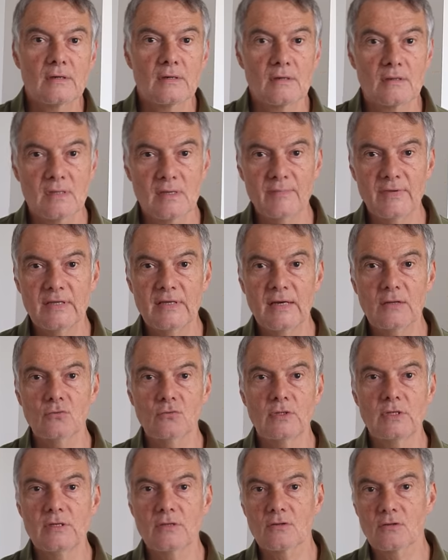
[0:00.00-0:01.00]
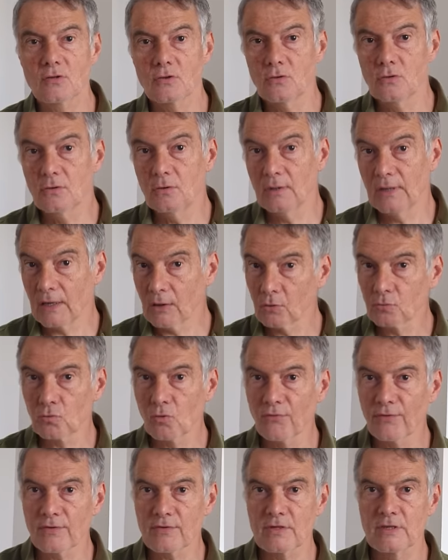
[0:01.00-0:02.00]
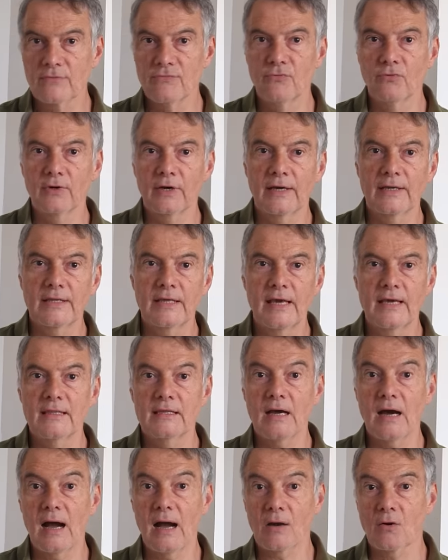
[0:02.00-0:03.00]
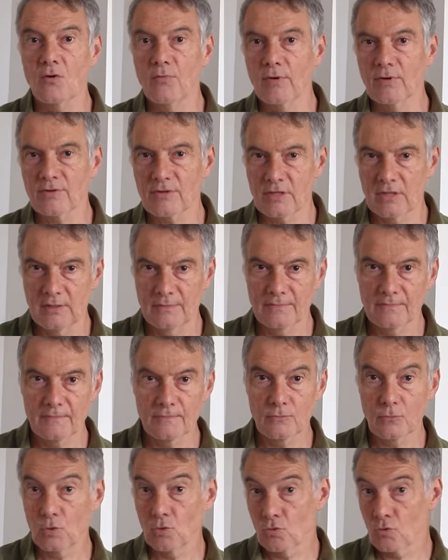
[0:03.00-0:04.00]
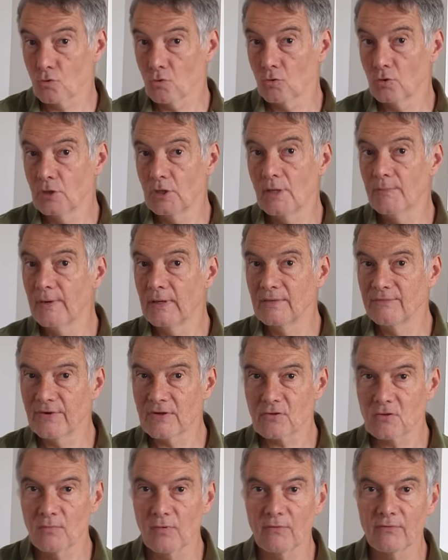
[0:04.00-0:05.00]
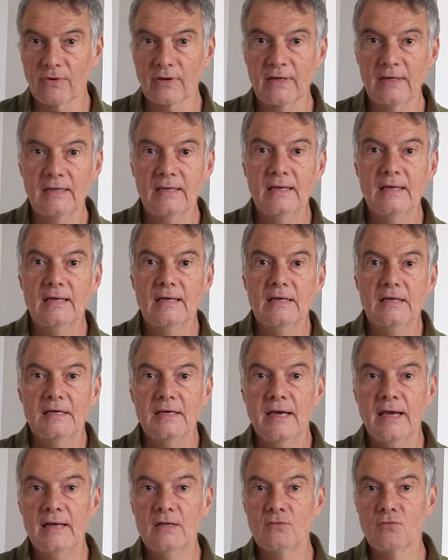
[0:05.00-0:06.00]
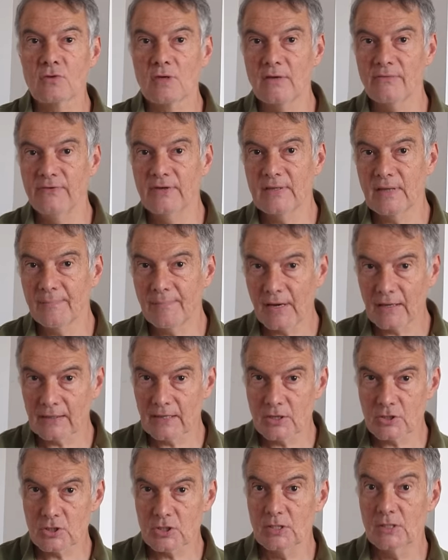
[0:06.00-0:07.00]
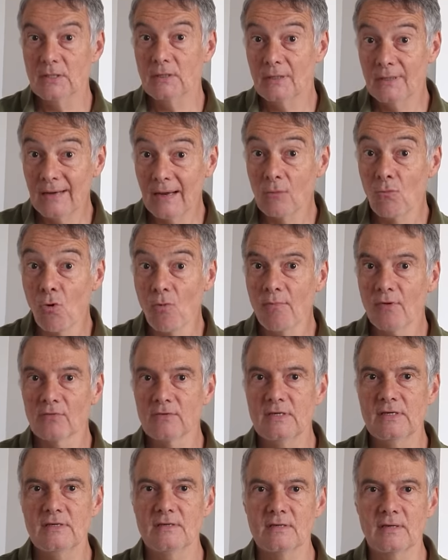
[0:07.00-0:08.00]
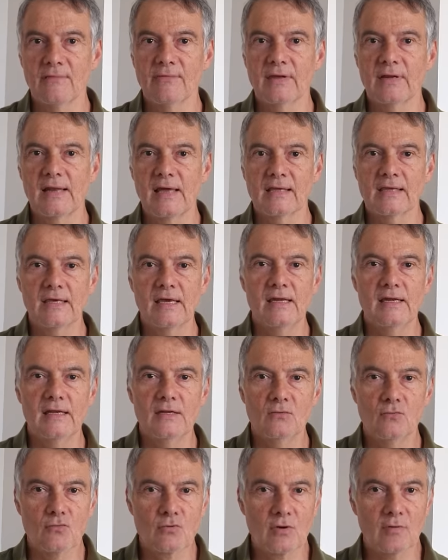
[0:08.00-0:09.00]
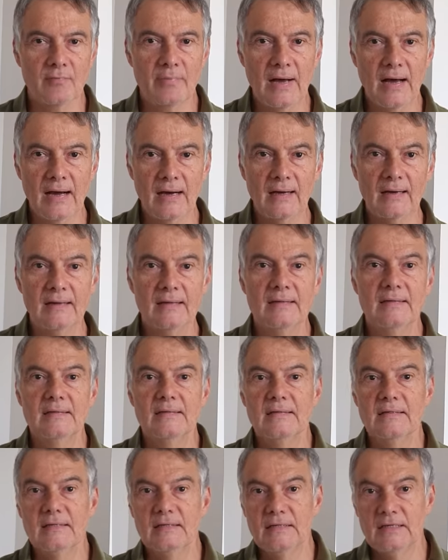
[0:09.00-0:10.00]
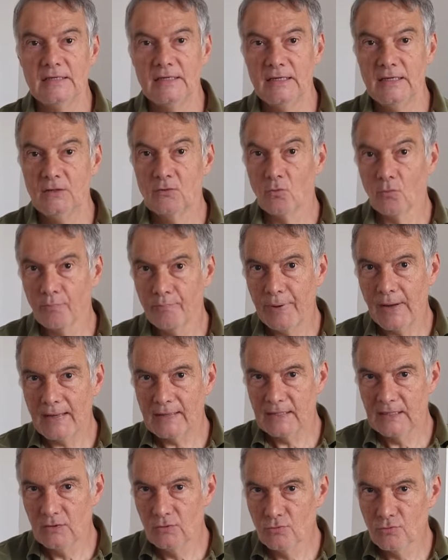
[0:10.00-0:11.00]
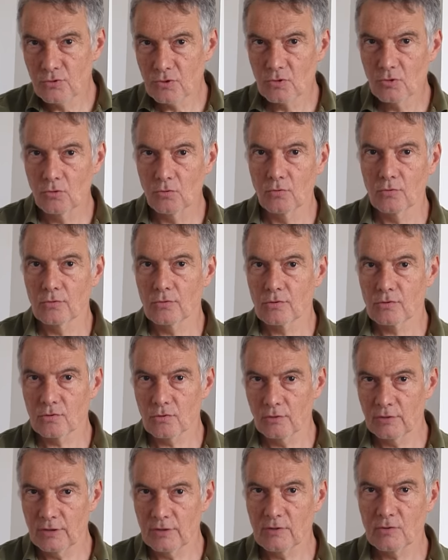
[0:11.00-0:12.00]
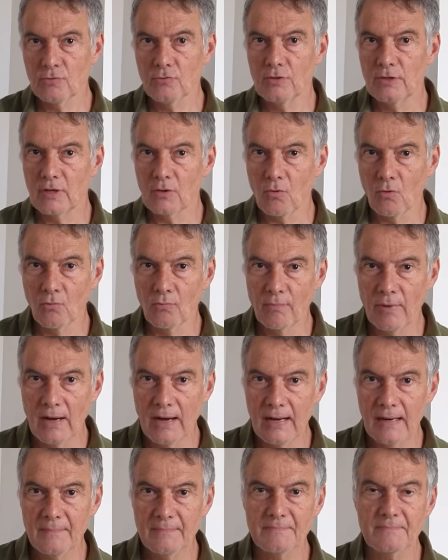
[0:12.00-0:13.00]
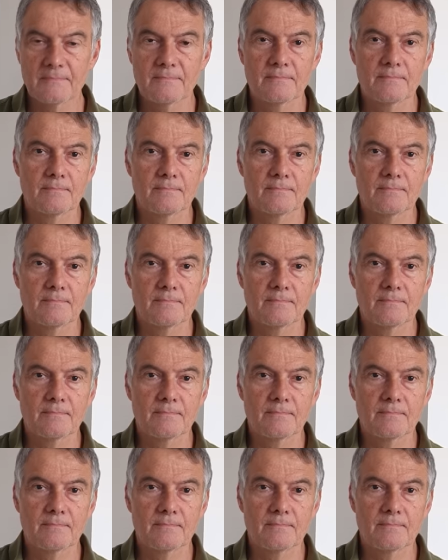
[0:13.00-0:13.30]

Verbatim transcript: Ces médias nous disent que la contre-offensive ukrainienne a commencé, ce qui est manifestement vrai, et ils nous invitent à partager la gourmandise avec laquelle ils nous en parlent. Ils n'ont pas d'illusion sur l'issue des combats.